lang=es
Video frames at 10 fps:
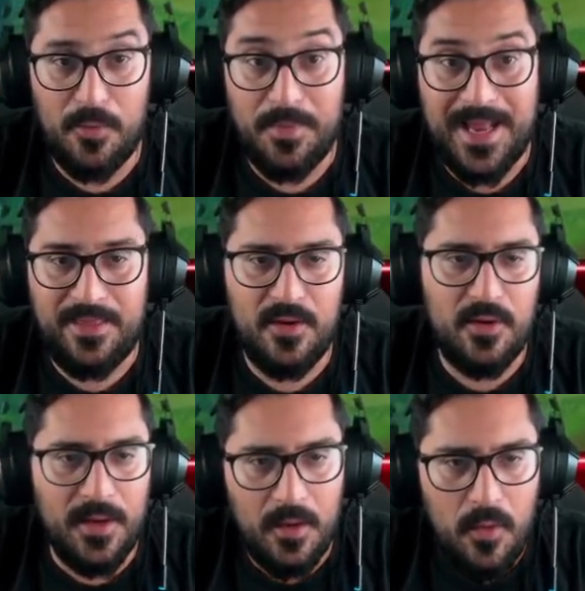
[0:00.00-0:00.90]
combinación
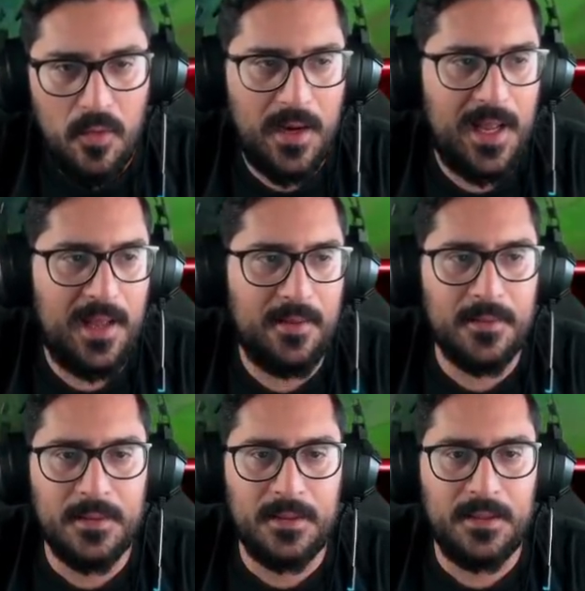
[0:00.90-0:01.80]
con el jungla,
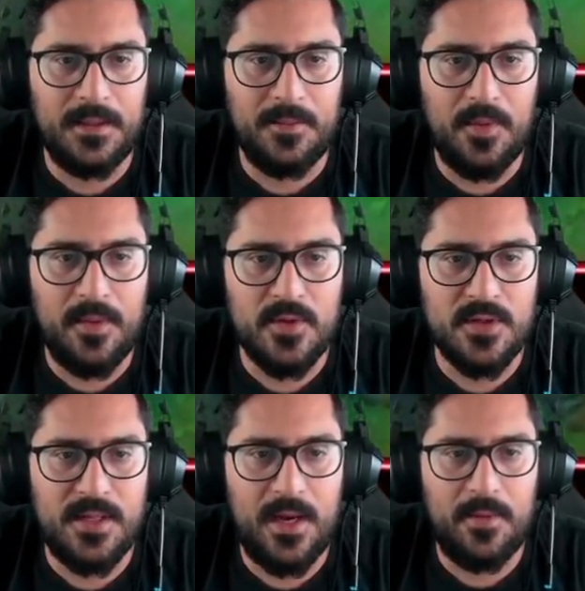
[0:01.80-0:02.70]
podemos
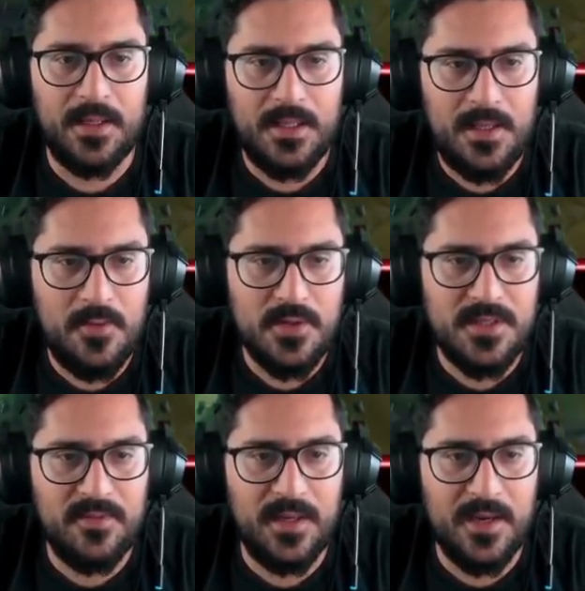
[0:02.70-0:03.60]
rotar a objetivos
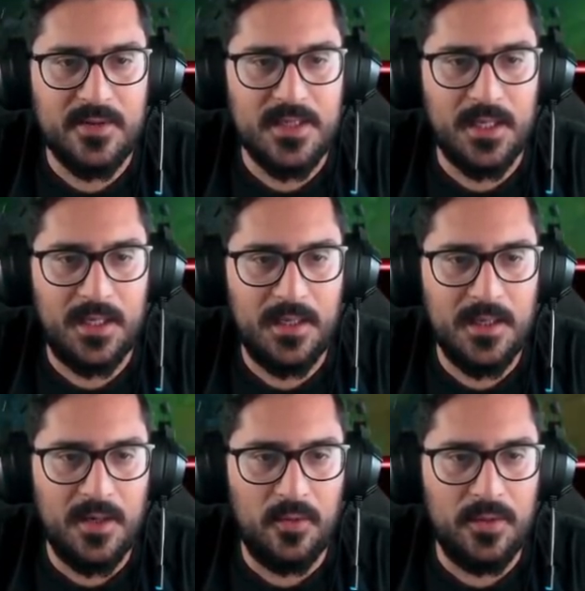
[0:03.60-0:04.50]
y fijaros aquí,
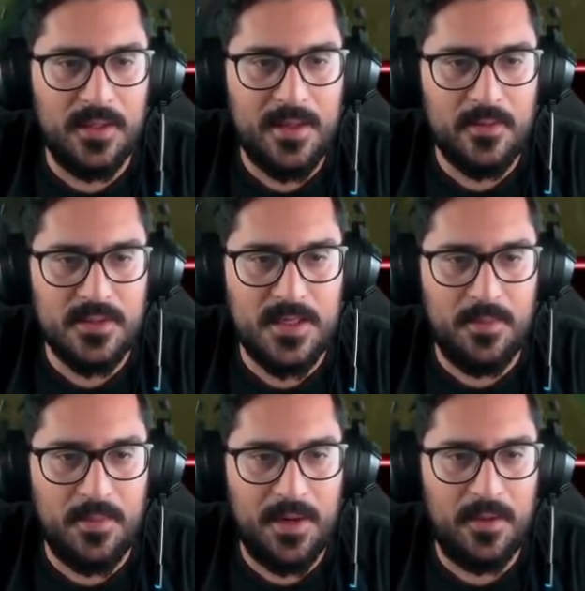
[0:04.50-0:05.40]
utilizamos nuestra
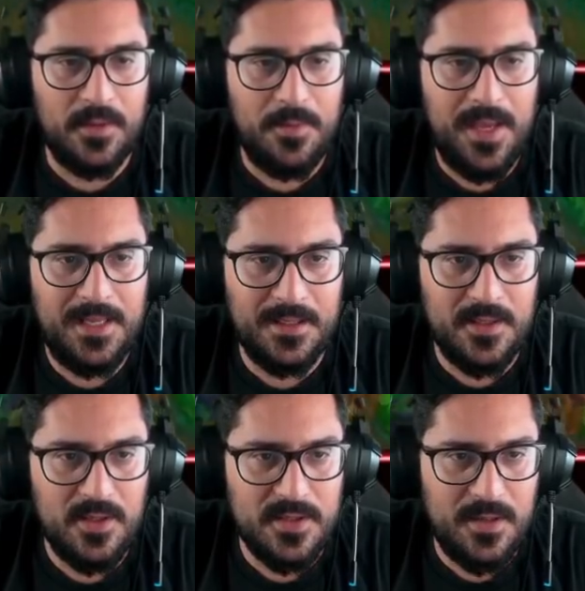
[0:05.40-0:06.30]
primera ultimate,
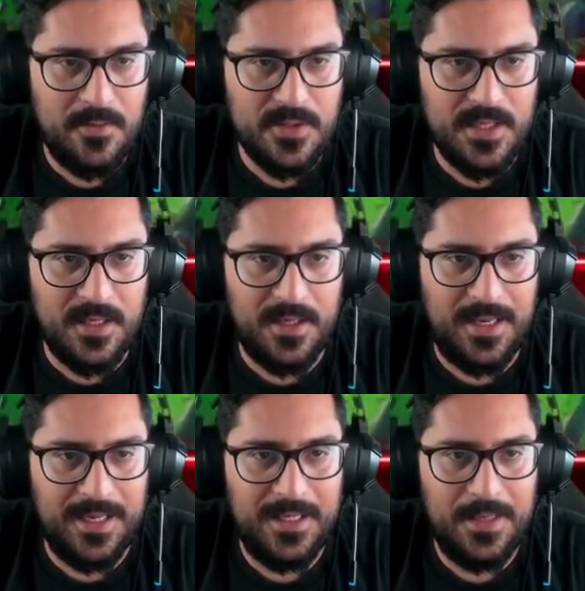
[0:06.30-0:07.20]
nos llevamos a
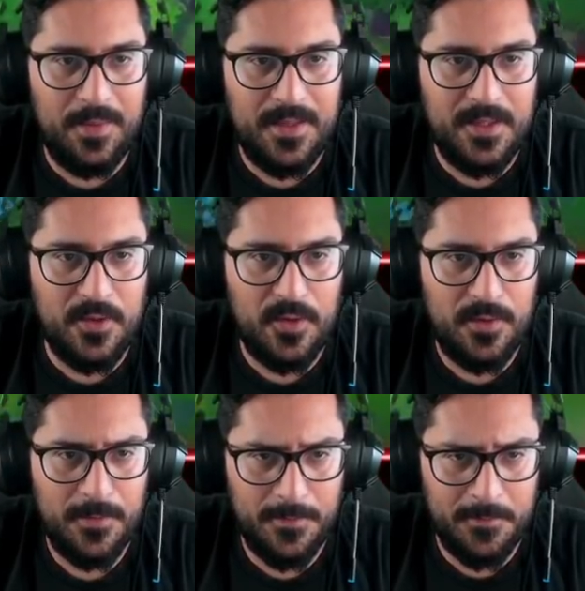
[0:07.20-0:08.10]
la quinta Panteón.
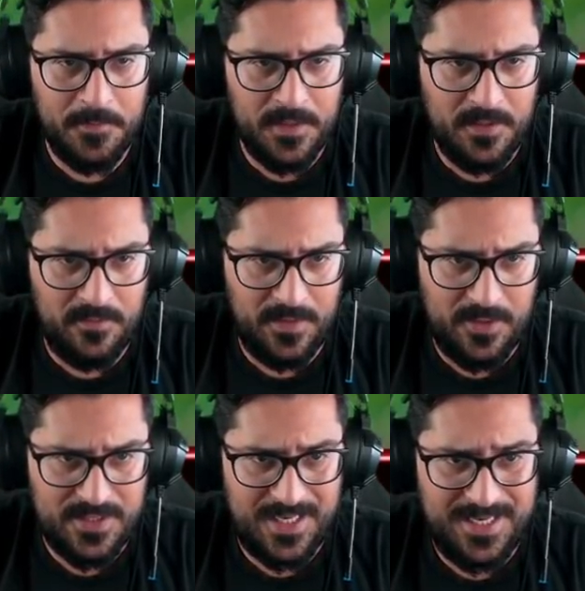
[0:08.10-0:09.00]

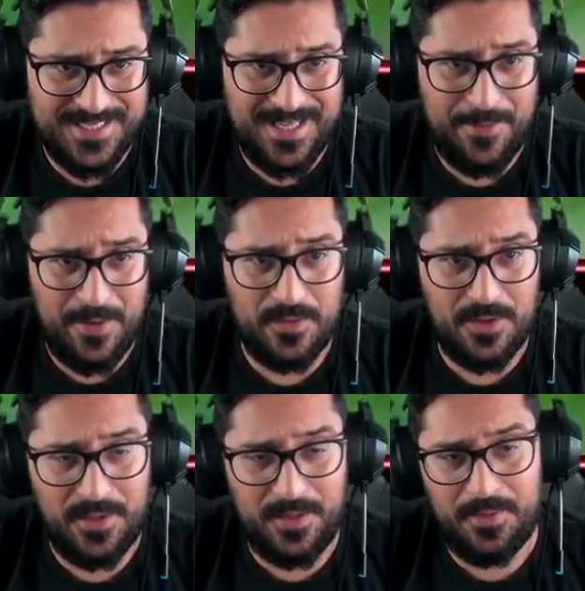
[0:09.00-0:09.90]
Fijaros, Sani estaba un
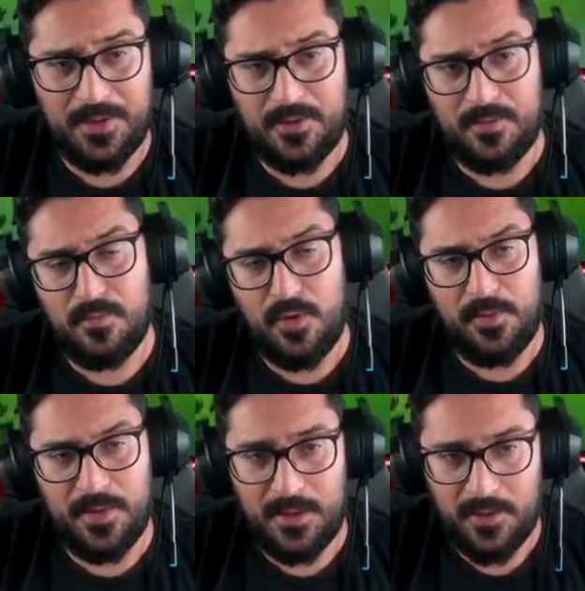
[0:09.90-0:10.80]
toque, pero muy
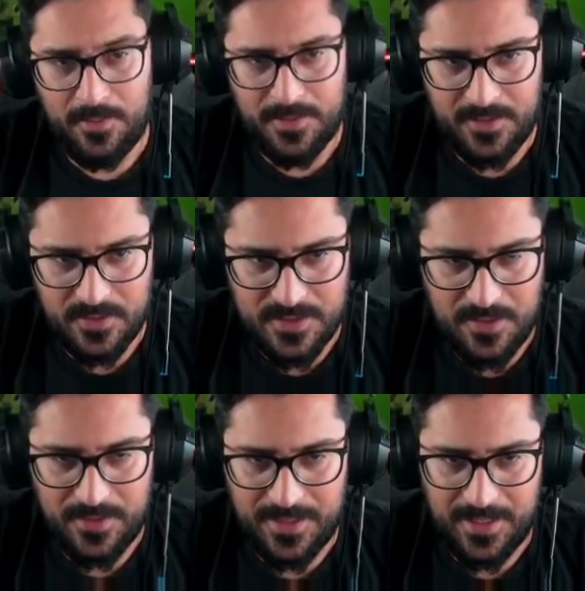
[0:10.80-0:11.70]
bien Leona metiéndonos la
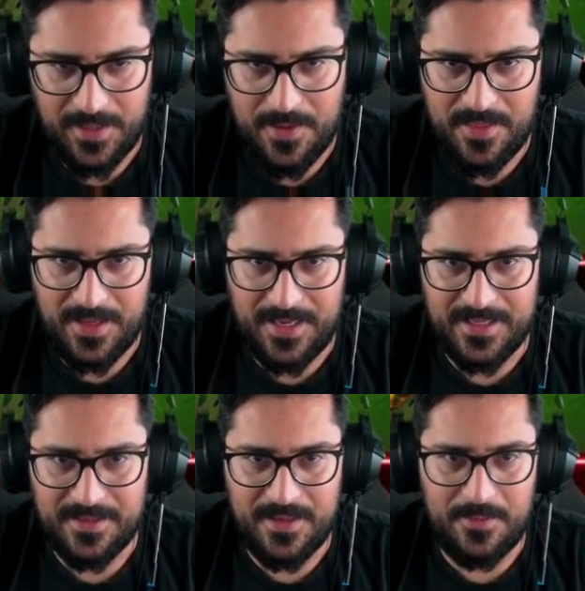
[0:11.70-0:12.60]
ulti en la cabeza y la
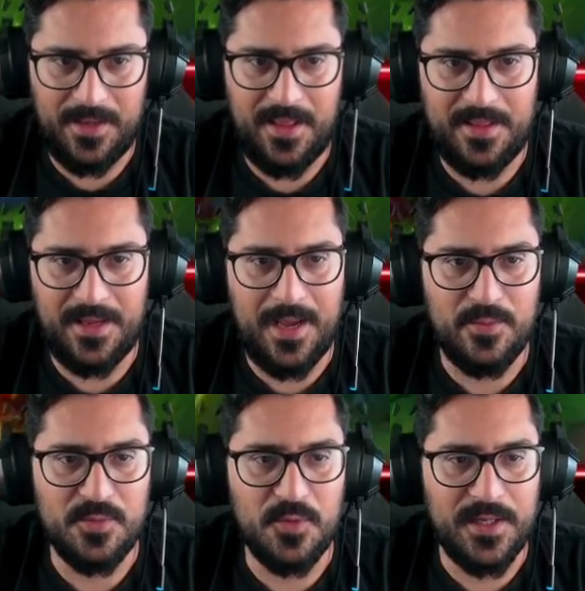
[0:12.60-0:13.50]
tercera habilidad y
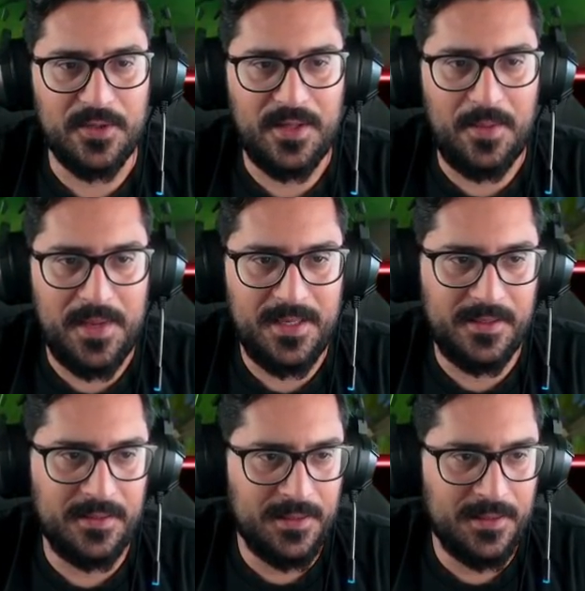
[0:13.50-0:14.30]
acabamos muriendo también.